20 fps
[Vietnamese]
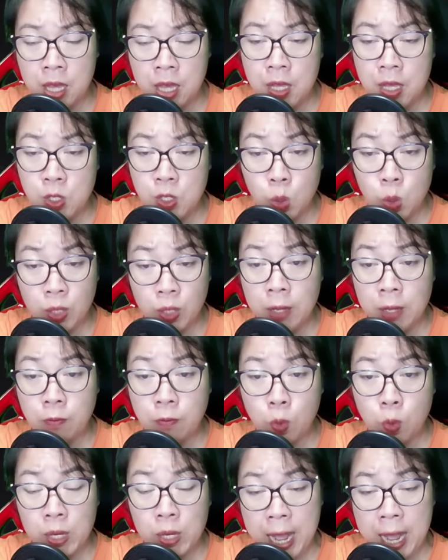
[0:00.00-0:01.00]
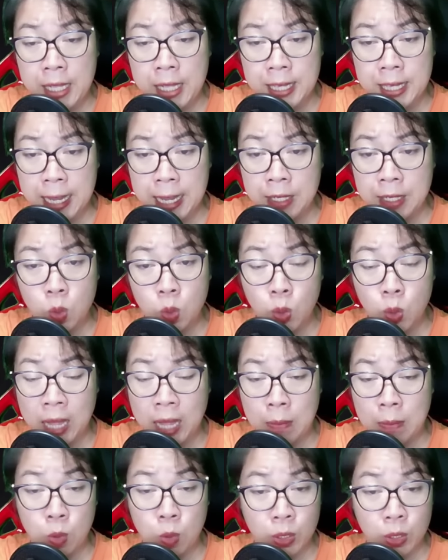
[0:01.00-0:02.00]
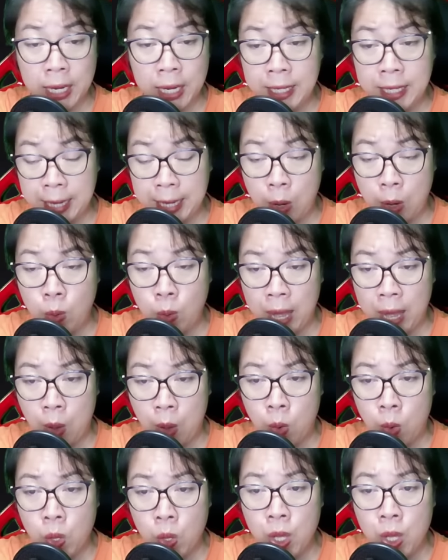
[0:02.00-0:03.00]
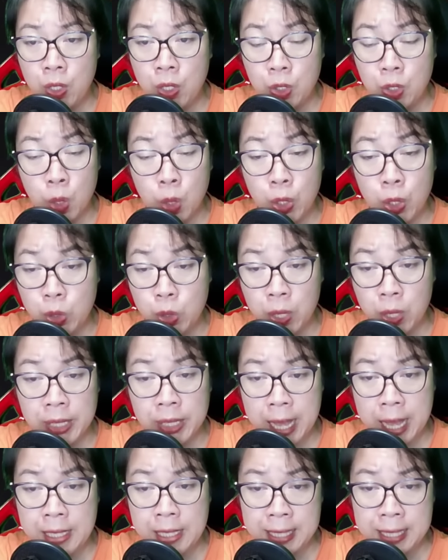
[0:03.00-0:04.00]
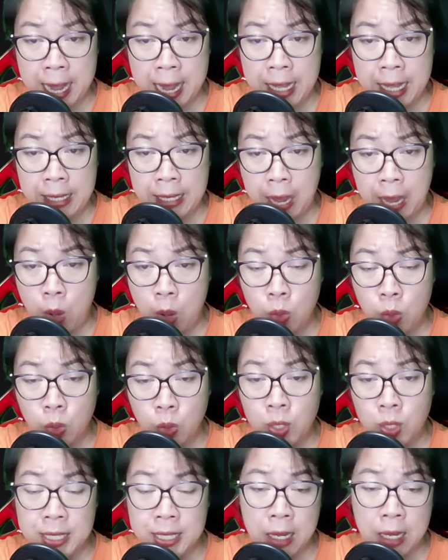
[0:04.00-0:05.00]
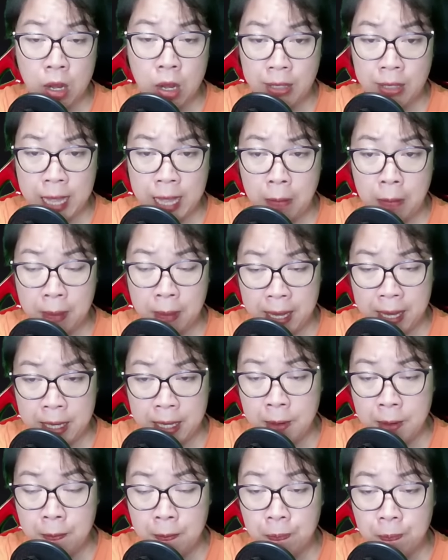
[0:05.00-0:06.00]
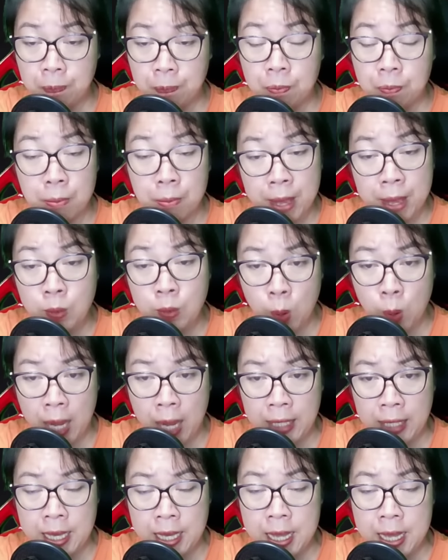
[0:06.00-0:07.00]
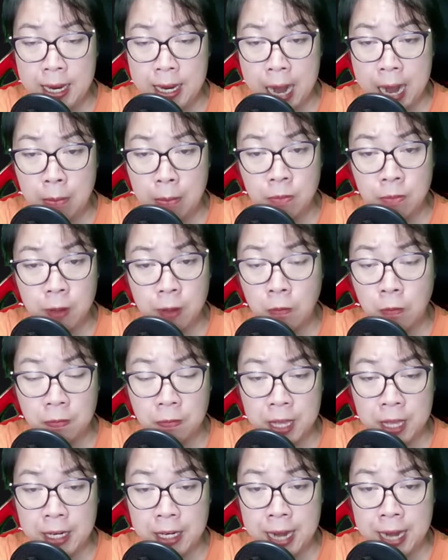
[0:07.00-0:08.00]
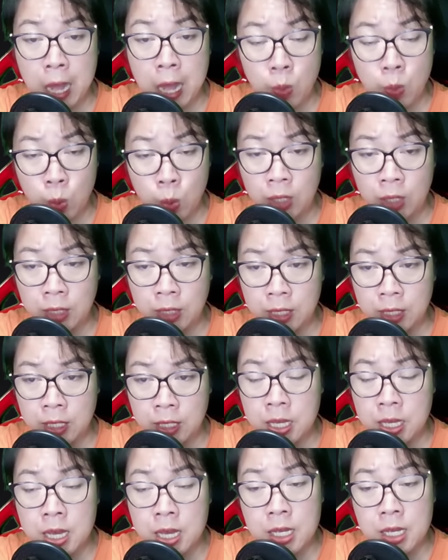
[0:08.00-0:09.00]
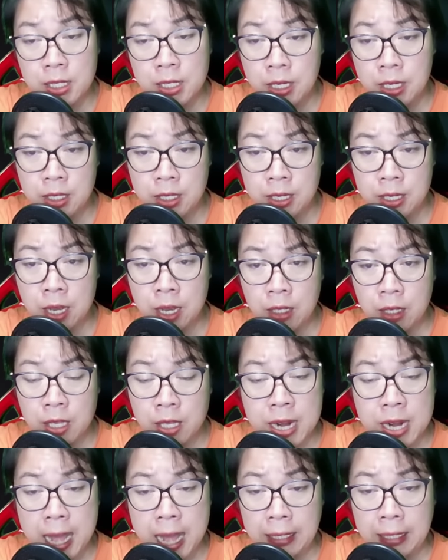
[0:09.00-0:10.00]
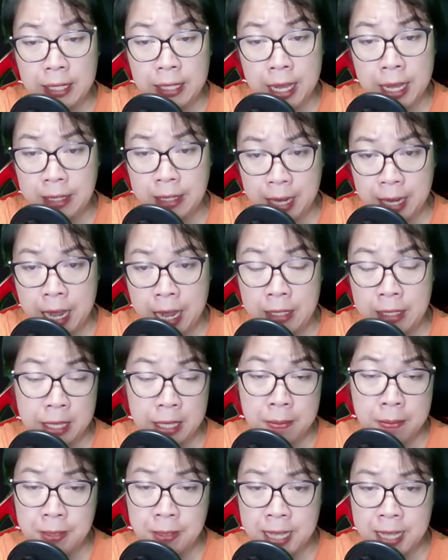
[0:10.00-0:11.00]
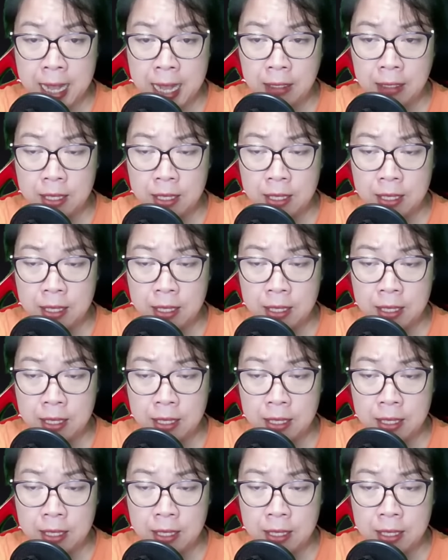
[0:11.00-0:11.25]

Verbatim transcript: Dụ thiên vũ né tránh cô ta một cách khéo léo, rồi duỗi tay dài kéo tôi ra khỏi thang máy. Bên ngoài, đám phóng viên đã ùa tới, trực chờ như đàn kền kền tìm xác.